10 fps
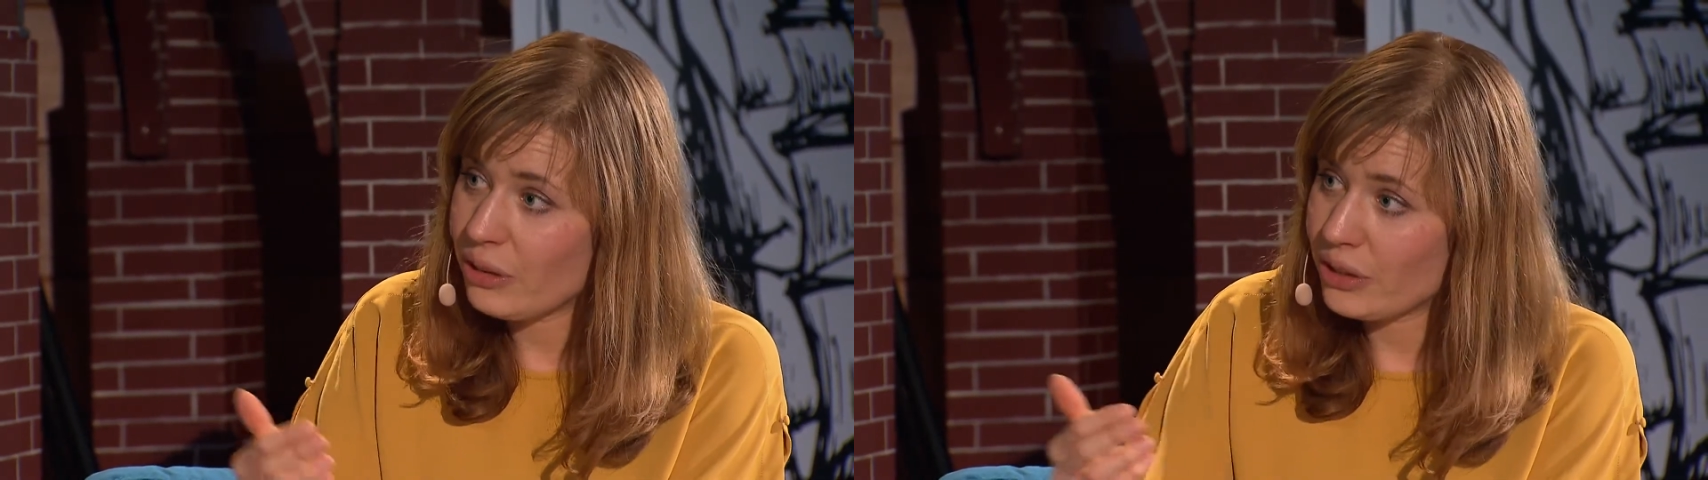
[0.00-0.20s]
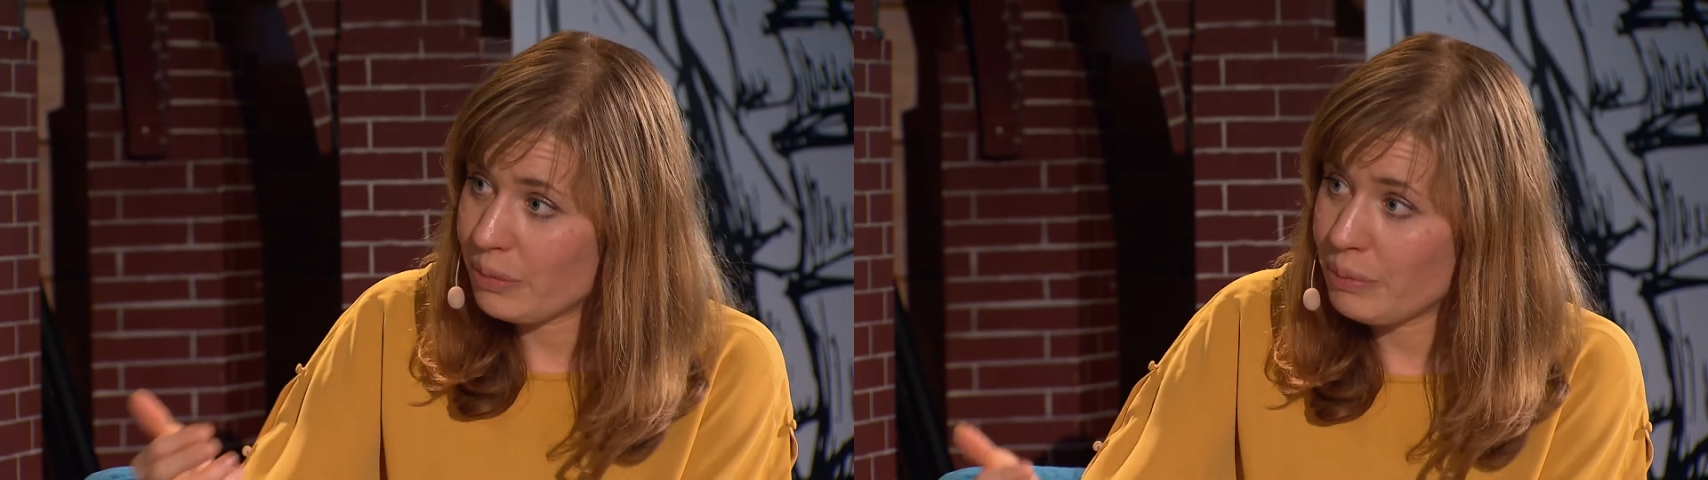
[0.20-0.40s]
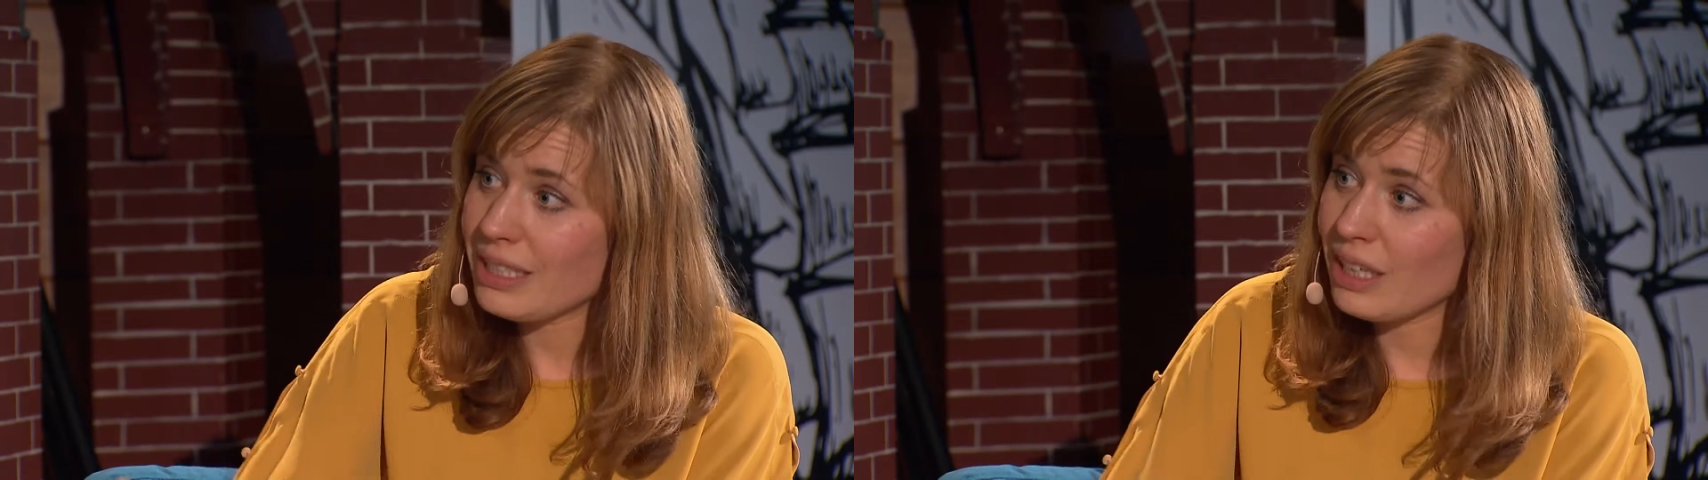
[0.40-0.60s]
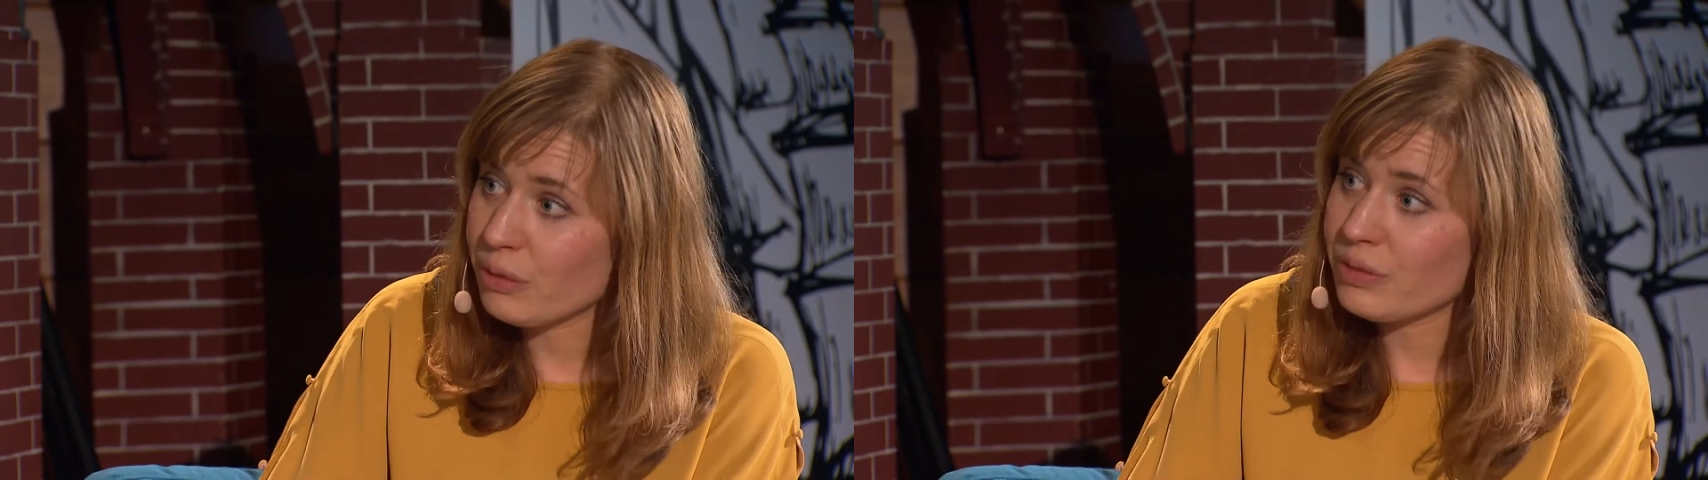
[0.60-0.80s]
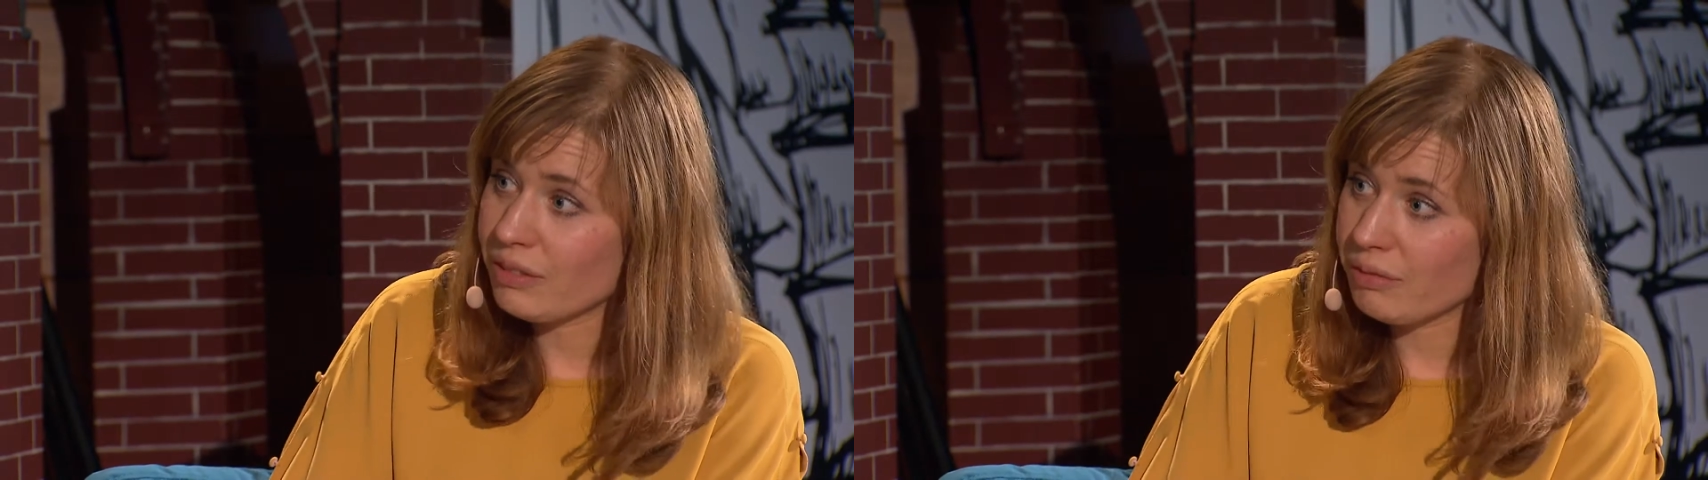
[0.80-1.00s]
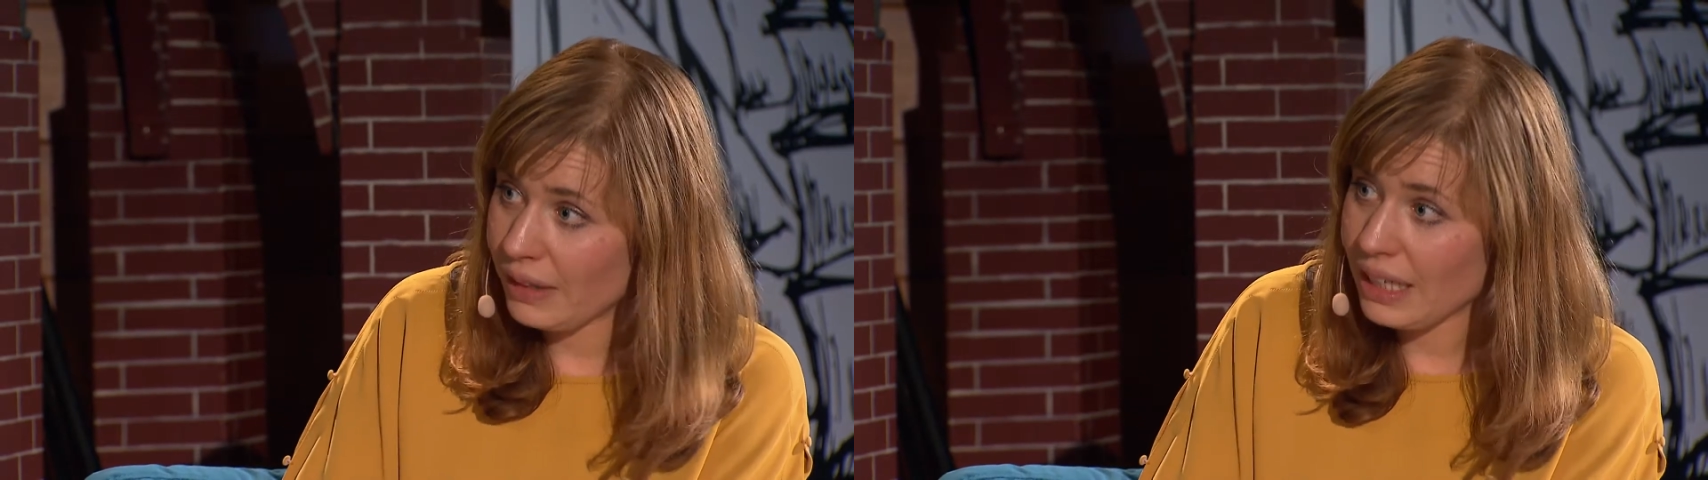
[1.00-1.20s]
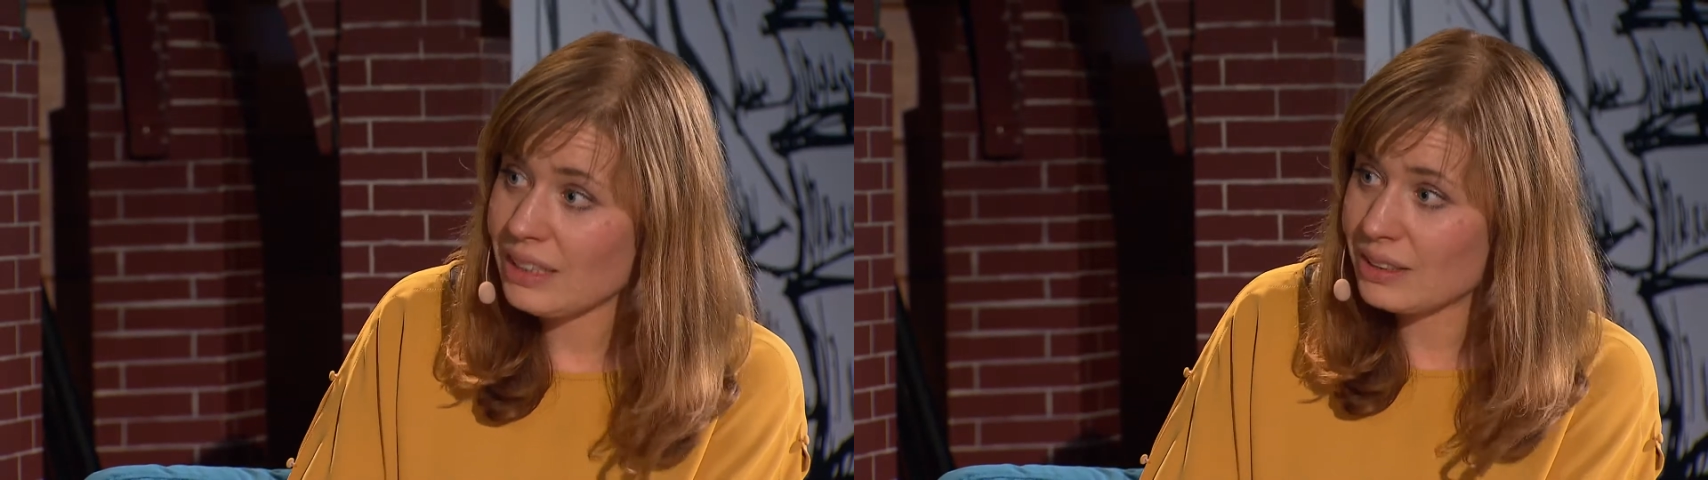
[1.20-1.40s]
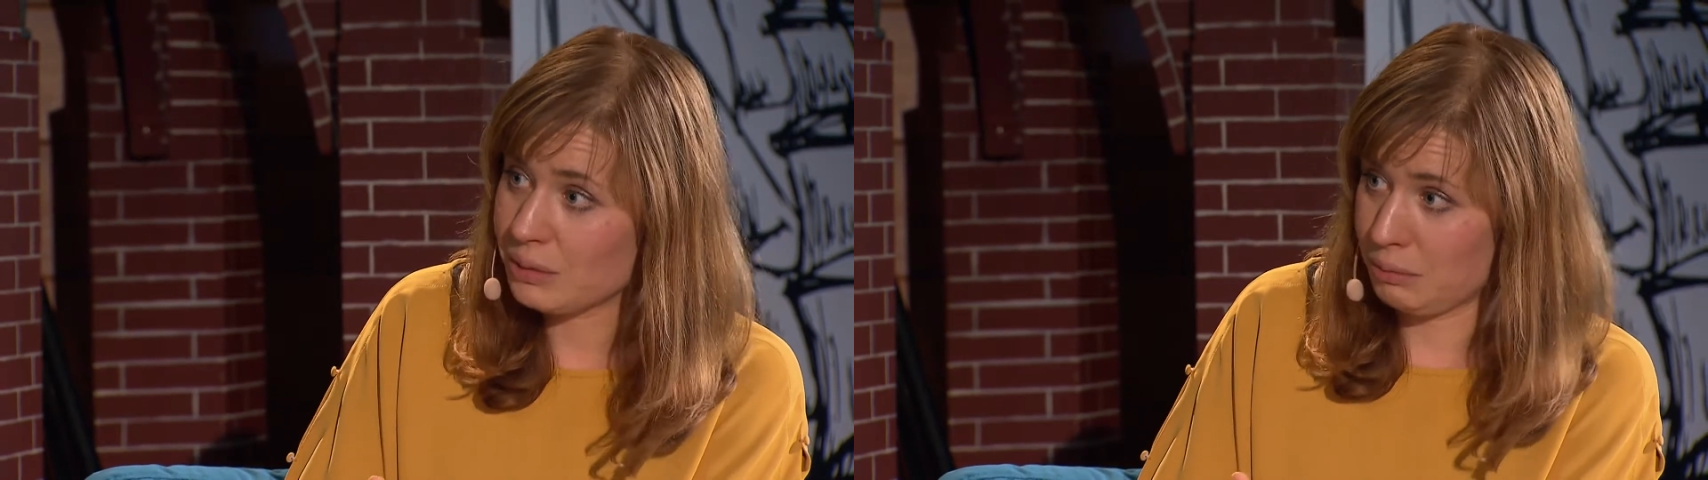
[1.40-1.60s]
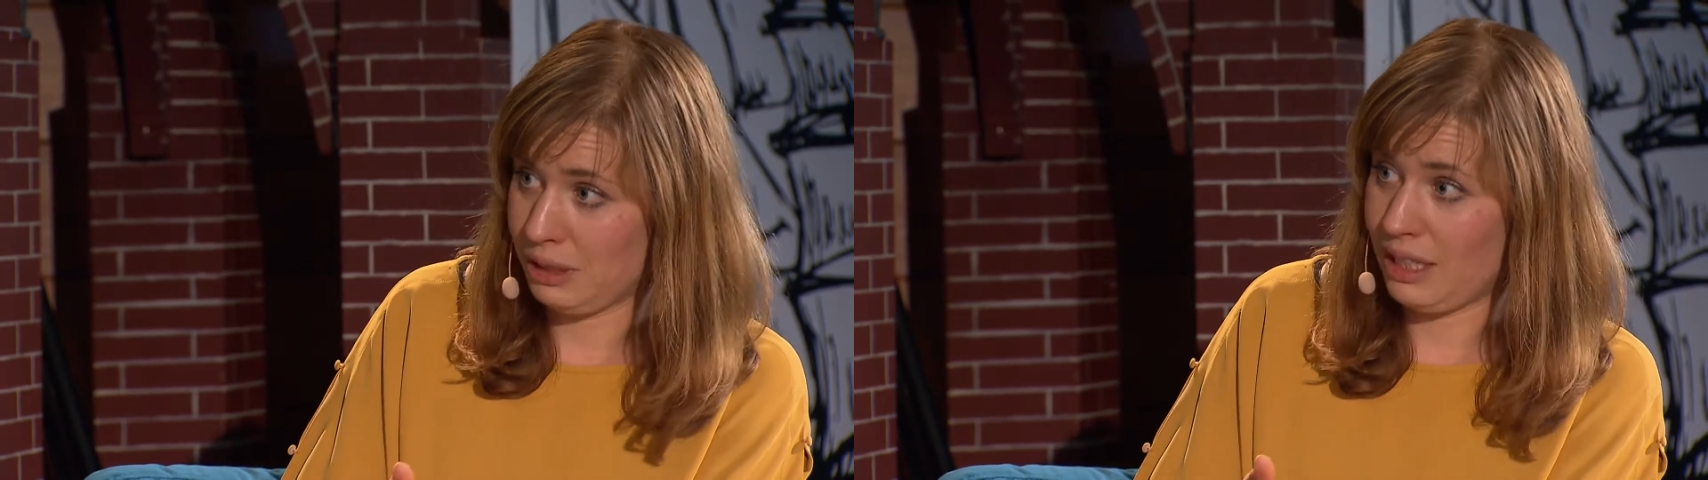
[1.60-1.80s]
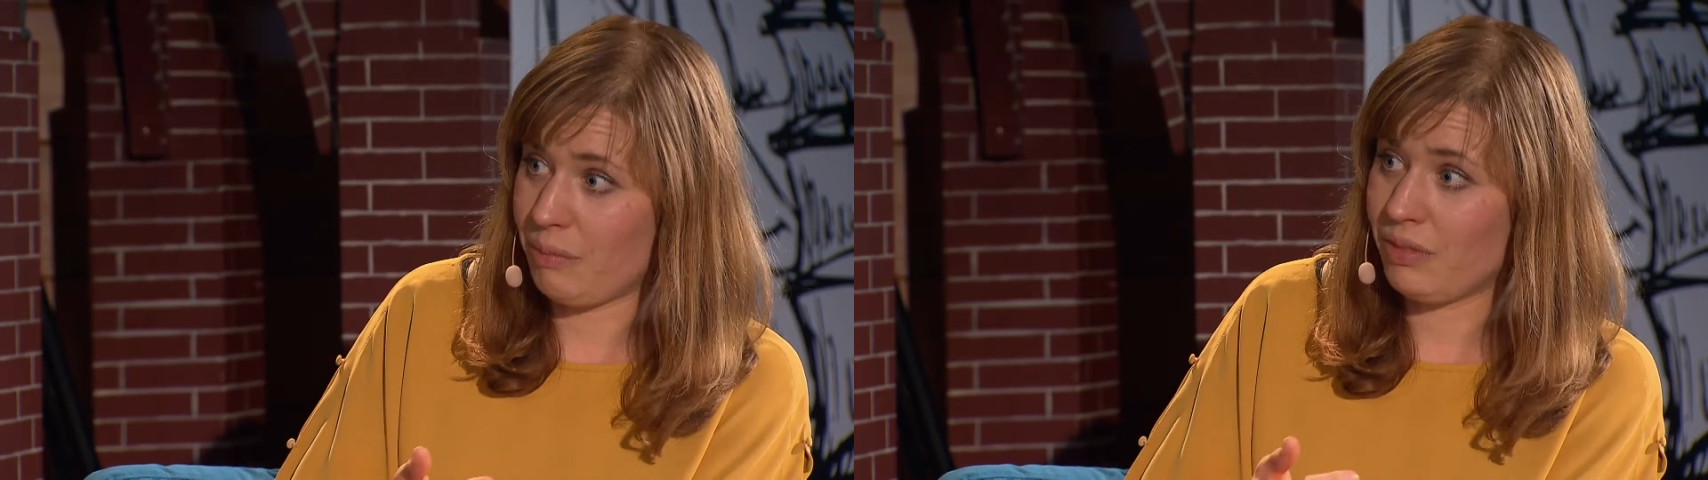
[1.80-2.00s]
Leute mit auf den Weg zu
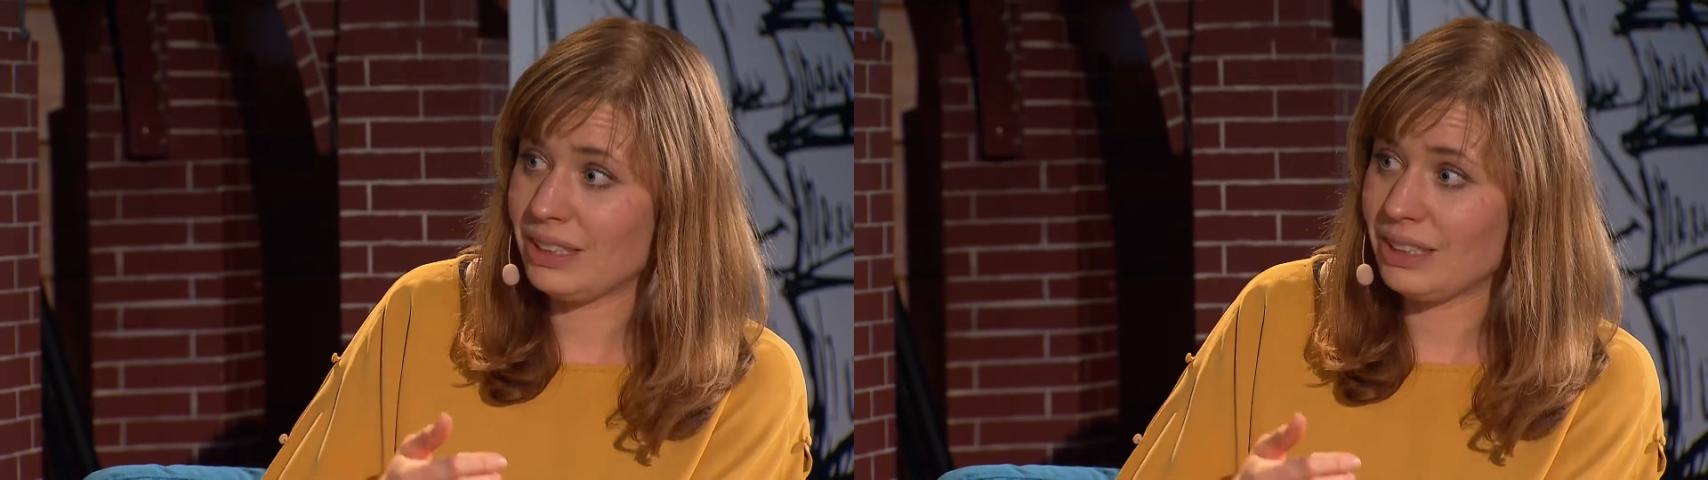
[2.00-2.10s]
nehmen.